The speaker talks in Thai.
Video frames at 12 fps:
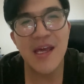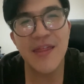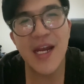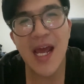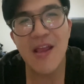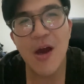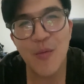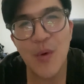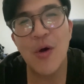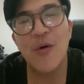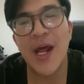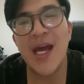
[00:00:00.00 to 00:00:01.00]
จะเสียดายยอด
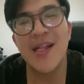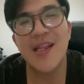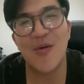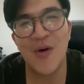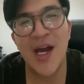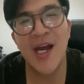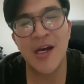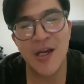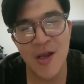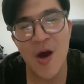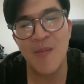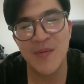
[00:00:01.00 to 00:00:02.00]
วิวนะแต่ว่าก็
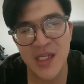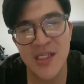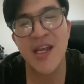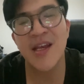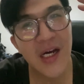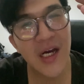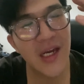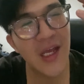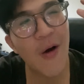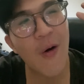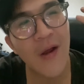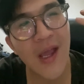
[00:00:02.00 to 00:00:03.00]
ยอมจริงๆคืนนี้
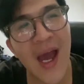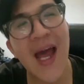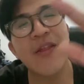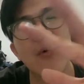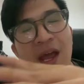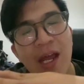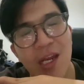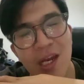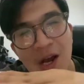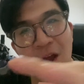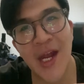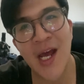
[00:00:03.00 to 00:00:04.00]
คงเคลียร์งานตัวเองอีกนิ
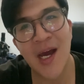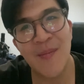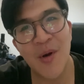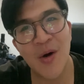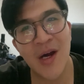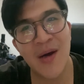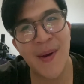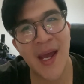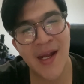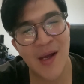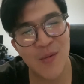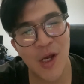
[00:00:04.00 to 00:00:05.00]
ดหน่อยนะครับแล้วก็แผ
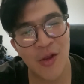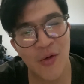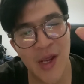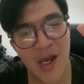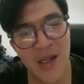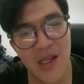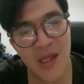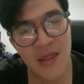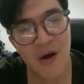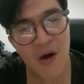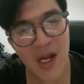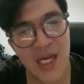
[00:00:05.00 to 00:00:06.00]
นทำช่องตัวเองอีก
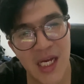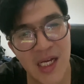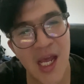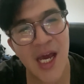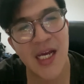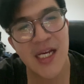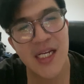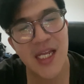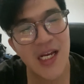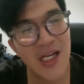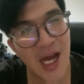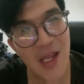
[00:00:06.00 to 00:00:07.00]
สองอาทิตย์เนี่ย
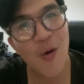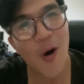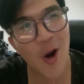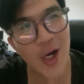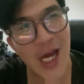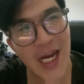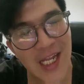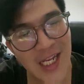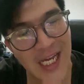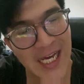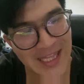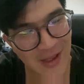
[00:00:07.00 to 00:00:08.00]
ที่เหลืออยู่ของเดือนนี้
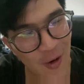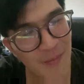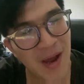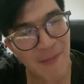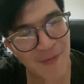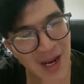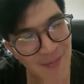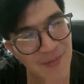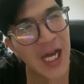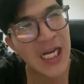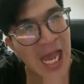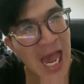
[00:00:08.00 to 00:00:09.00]
เนี่ยต้องแบบเริ่ม
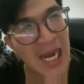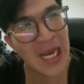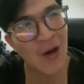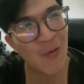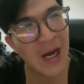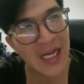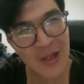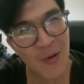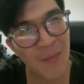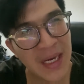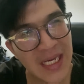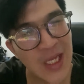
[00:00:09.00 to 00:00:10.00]
เดินงานแล้วว่าต้อ
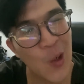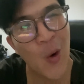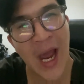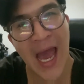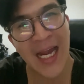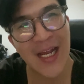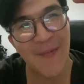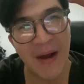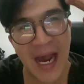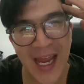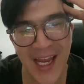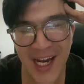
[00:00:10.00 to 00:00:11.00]
งไปดีลงานกับ
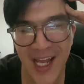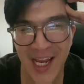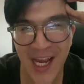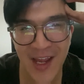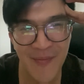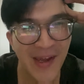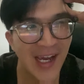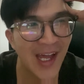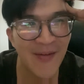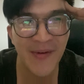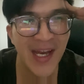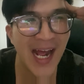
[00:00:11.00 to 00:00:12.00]
ใครอะไรยังไงไม่
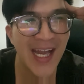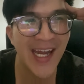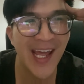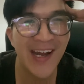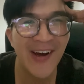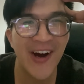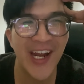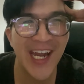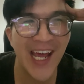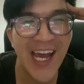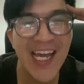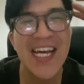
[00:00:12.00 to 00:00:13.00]
งั้นไม่ทันแน่นอนนะ